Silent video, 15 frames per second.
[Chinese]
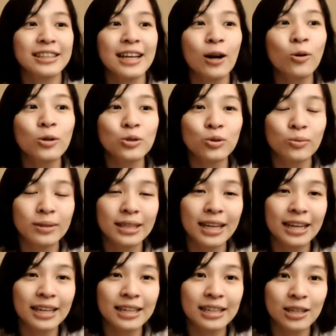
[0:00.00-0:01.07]
那或许我们
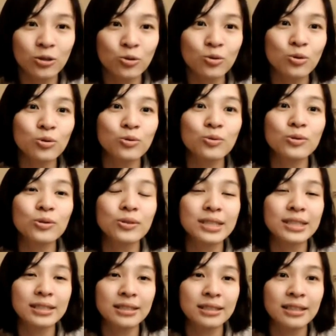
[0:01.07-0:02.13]
可以凝聚出就
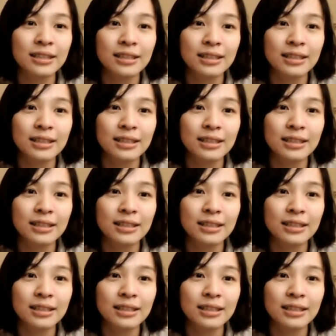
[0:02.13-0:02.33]
是